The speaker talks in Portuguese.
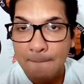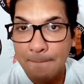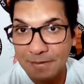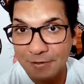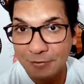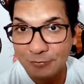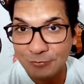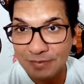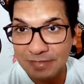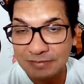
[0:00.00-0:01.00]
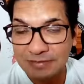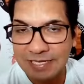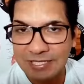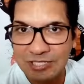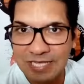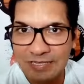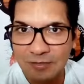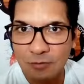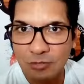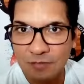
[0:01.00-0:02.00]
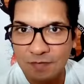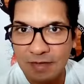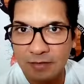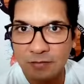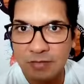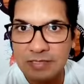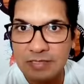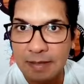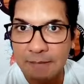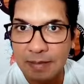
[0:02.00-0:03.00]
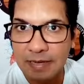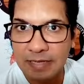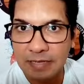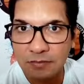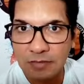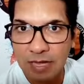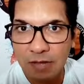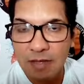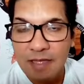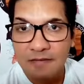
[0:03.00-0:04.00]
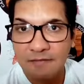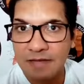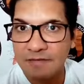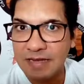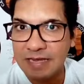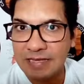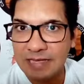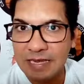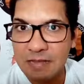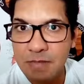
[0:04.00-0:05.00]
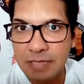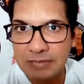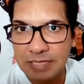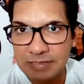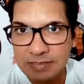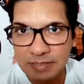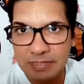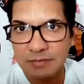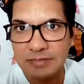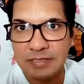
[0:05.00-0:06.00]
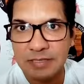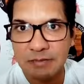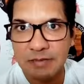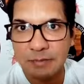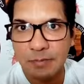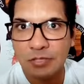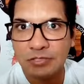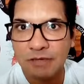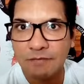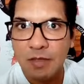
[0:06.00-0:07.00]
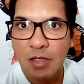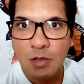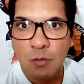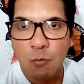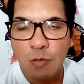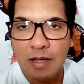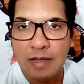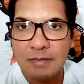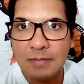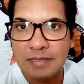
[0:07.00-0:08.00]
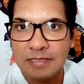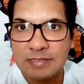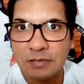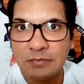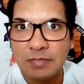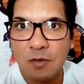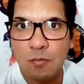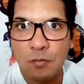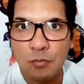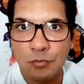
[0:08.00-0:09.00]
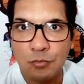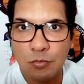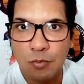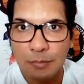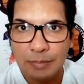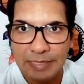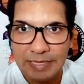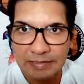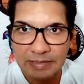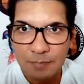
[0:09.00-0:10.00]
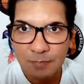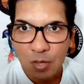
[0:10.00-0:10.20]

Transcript: período do ano, né? De cada, como eu tinha falado antes, é bem natural, vai variar da alimentação. Esse cão ele pode estar tá com a alimentação não muito completa